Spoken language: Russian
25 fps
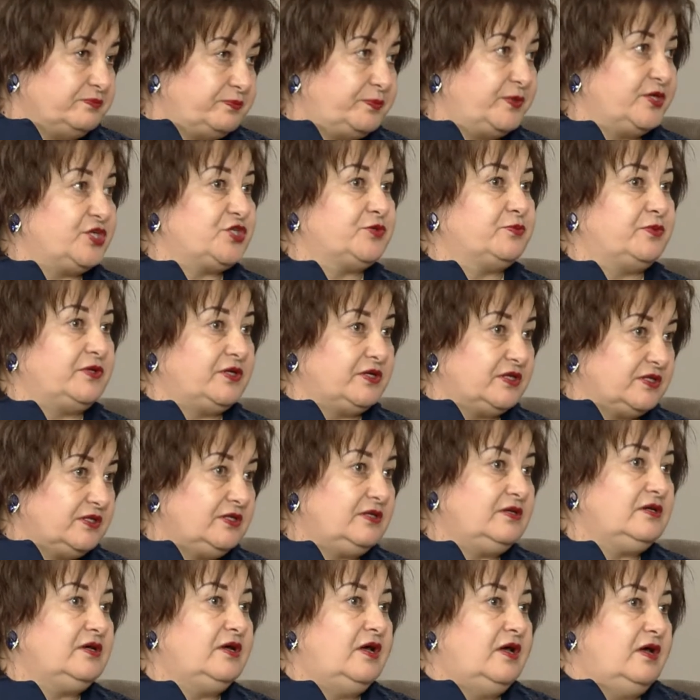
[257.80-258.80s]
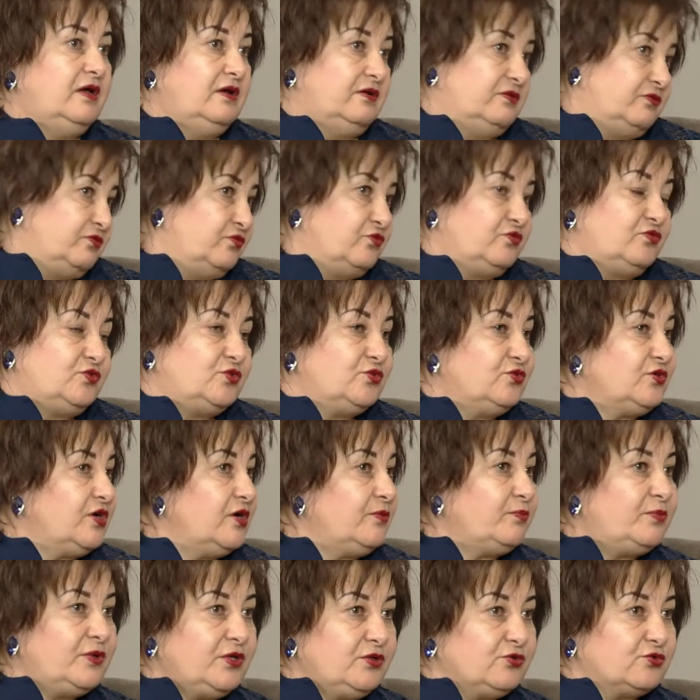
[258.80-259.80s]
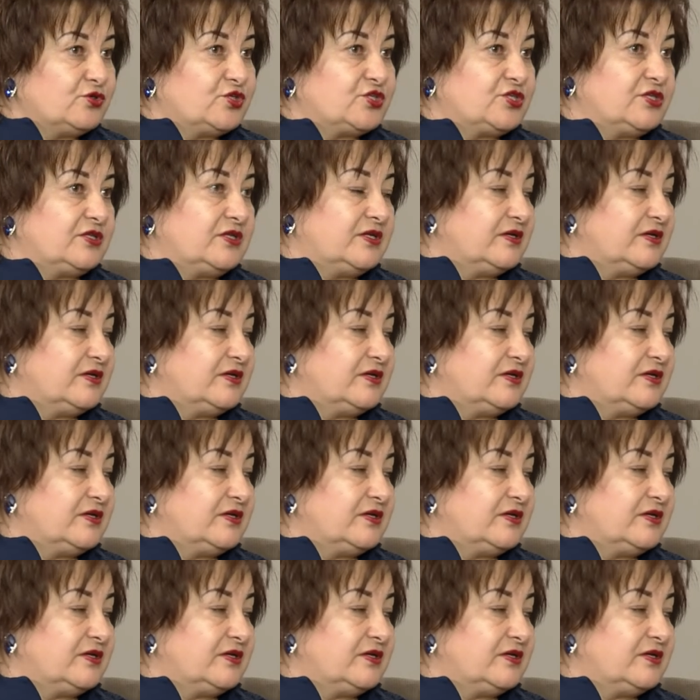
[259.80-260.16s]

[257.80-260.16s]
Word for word: печь блины, ну все как положено.